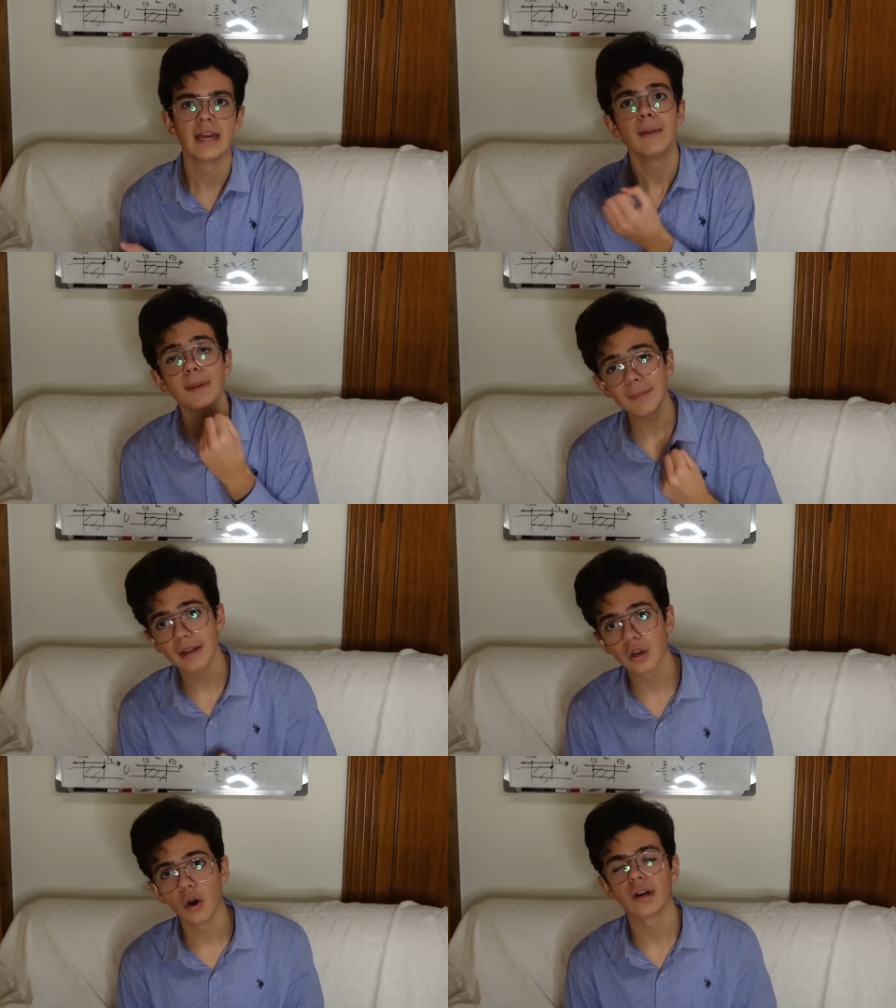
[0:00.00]
Prima
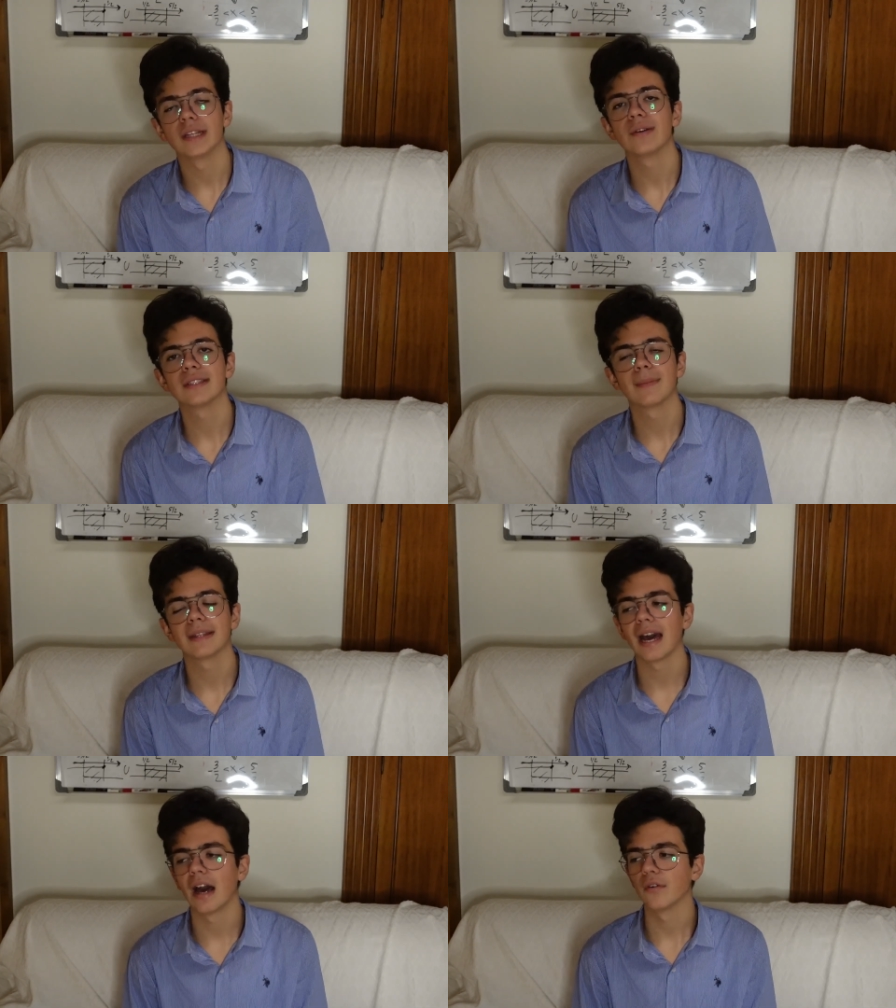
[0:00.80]
ancora di questa
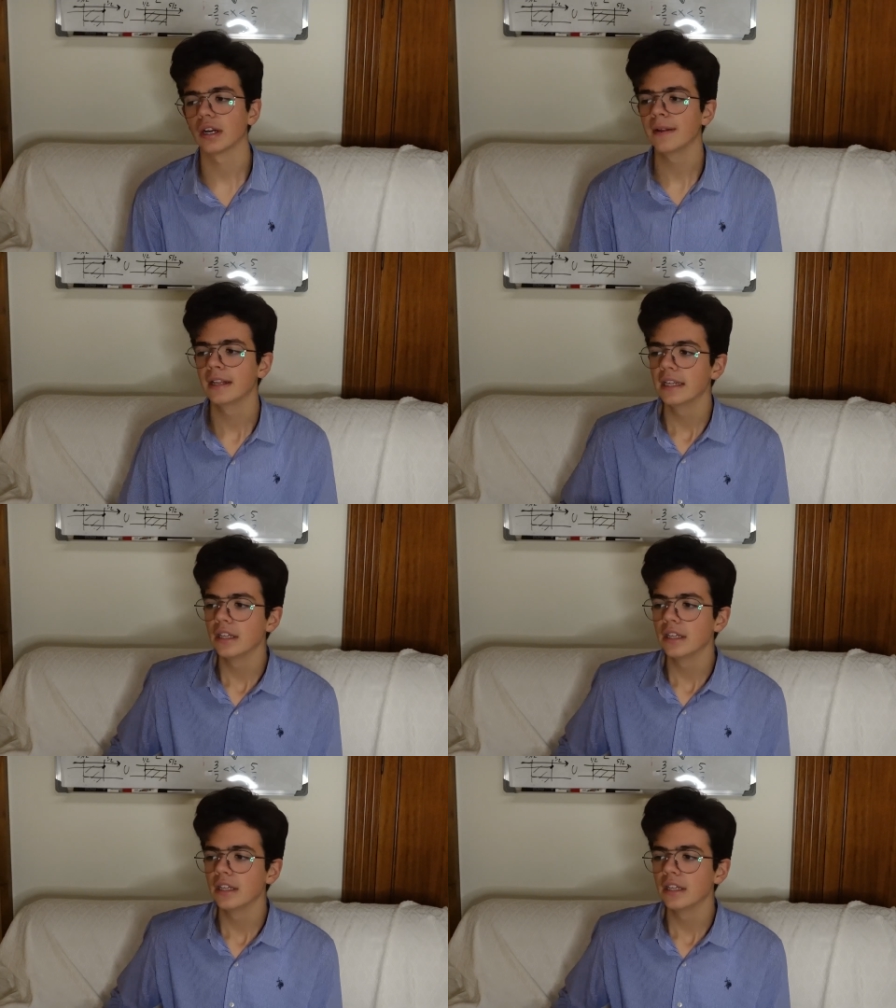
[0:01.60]
metafora,